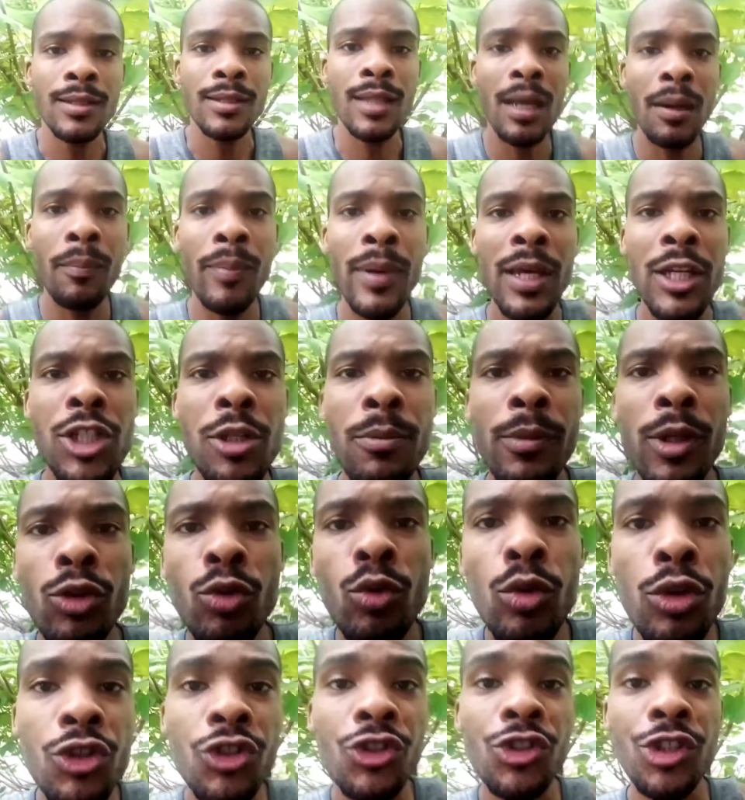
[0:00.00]
Também
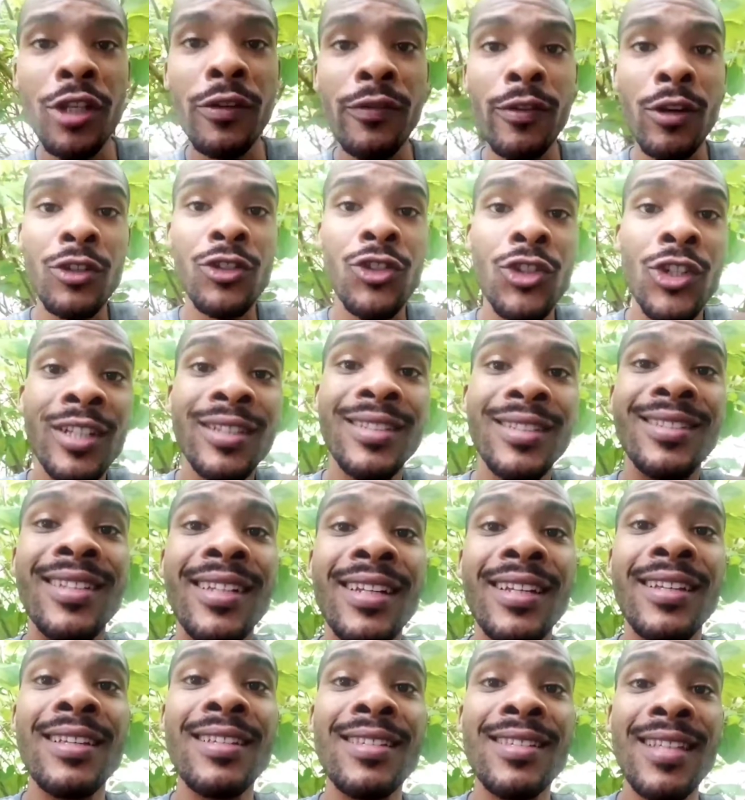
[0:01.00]
diminui os níveis de
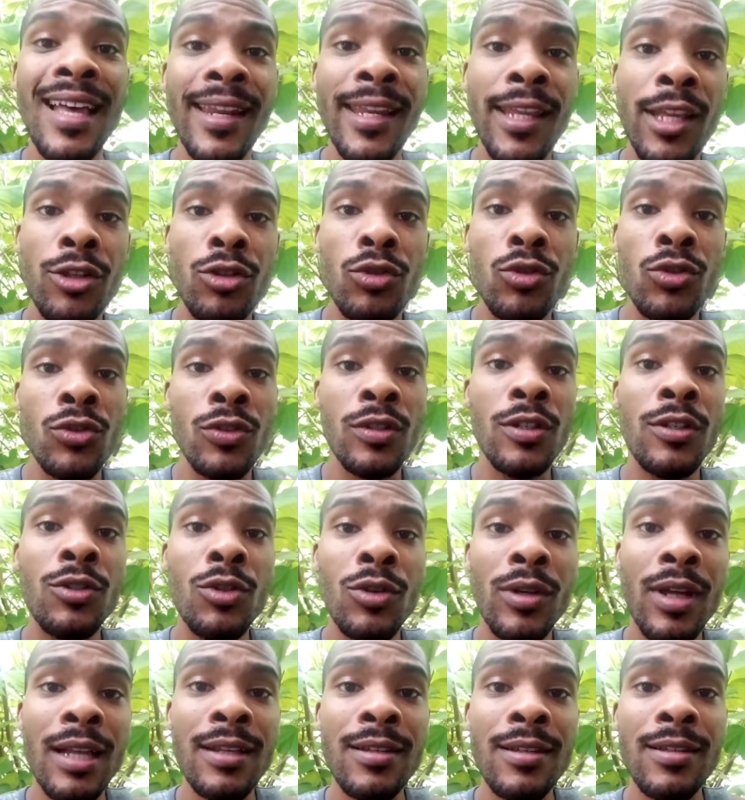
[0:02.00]
triglicerídeos,
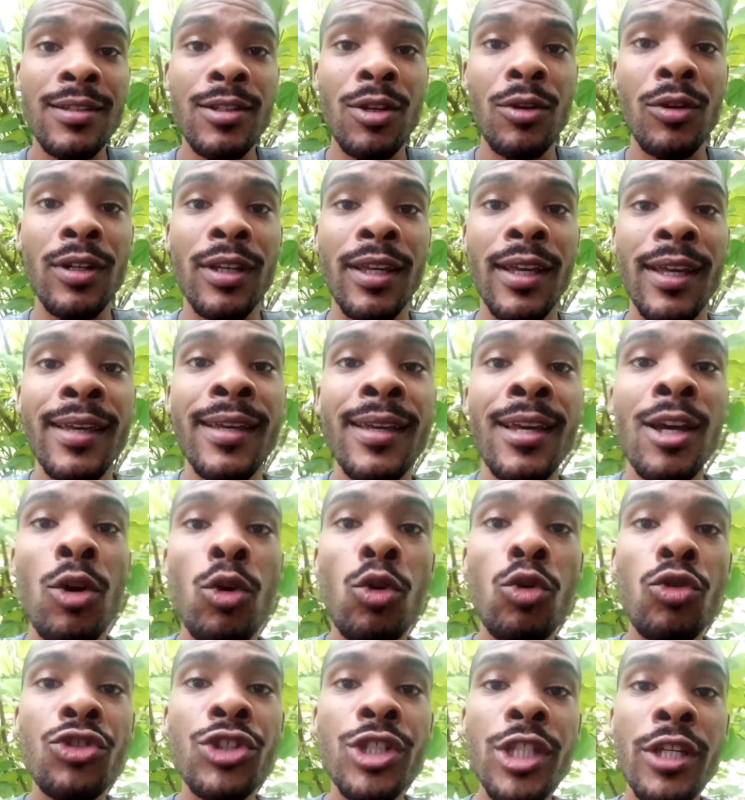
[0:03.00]
isso quer dizer o quê?
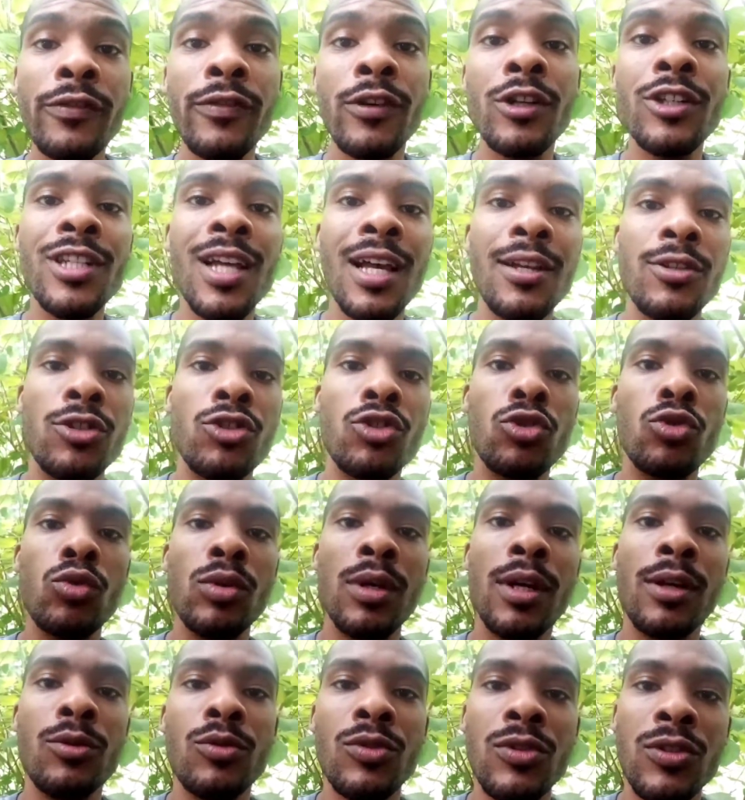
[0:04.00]
O nível de
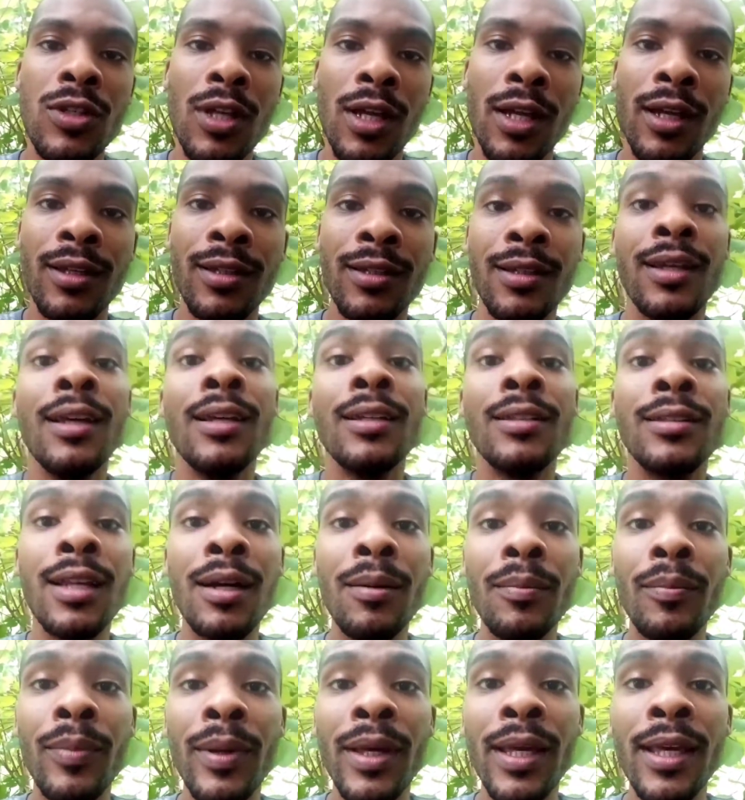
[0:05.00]
açúcar no sangue.
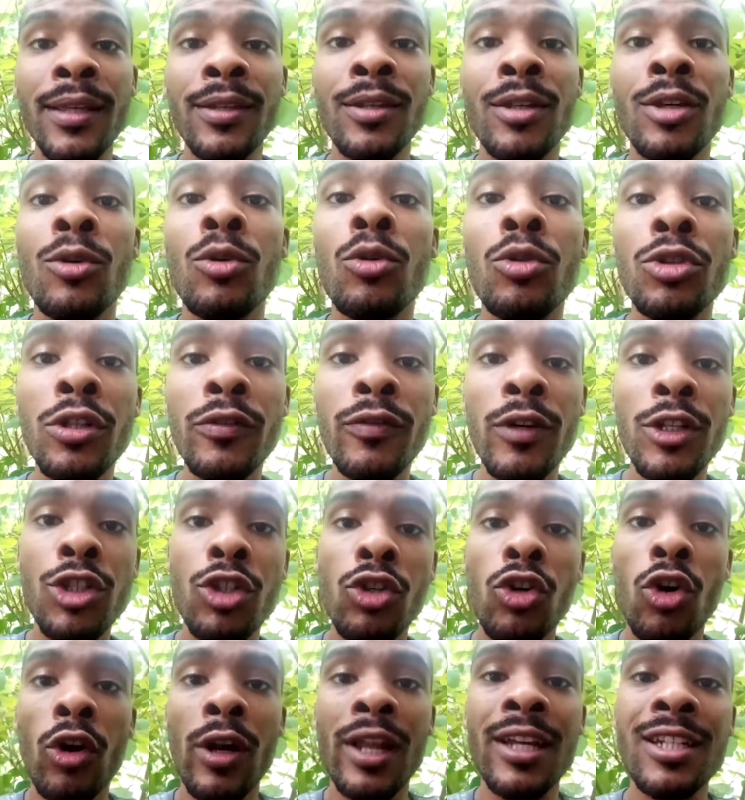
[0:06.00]
Também o nível
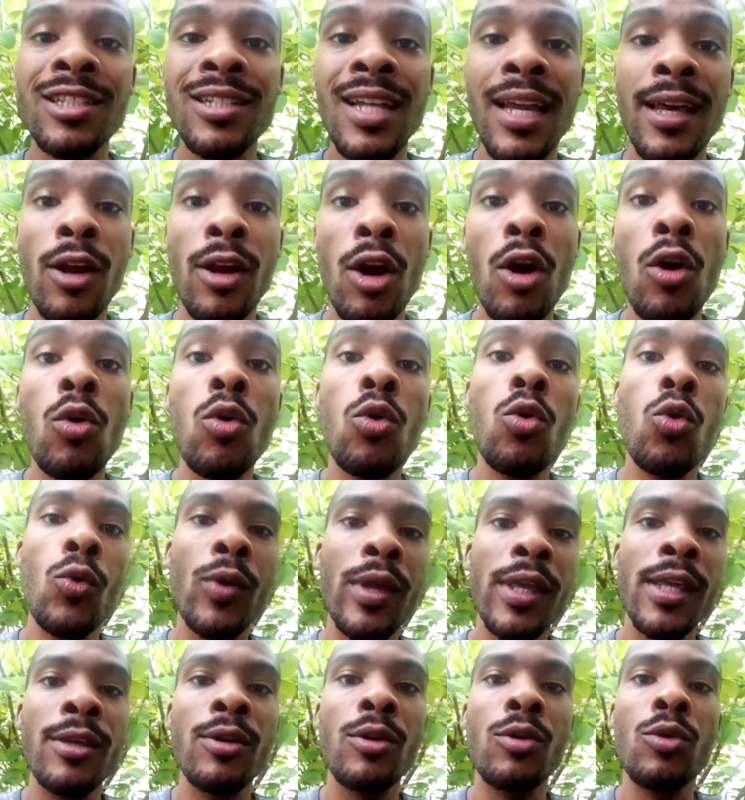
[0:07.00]
de colesterol
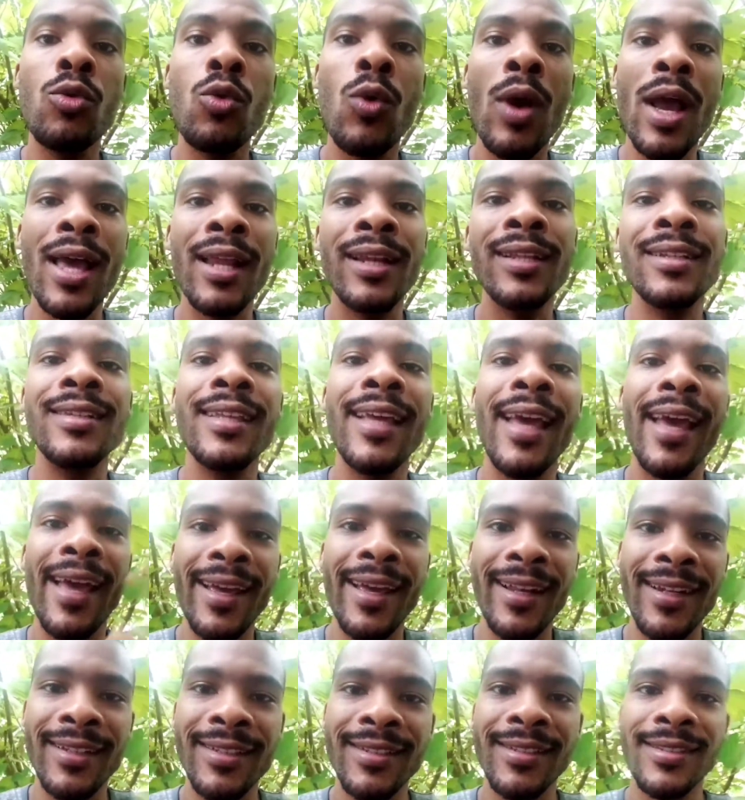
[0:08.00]
ruim, o
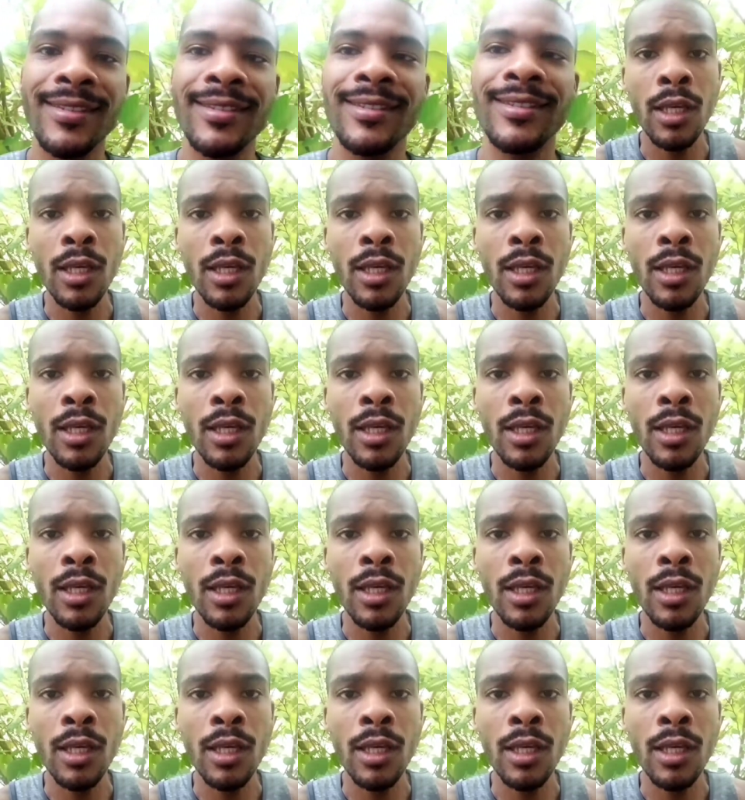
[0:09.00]
LDL.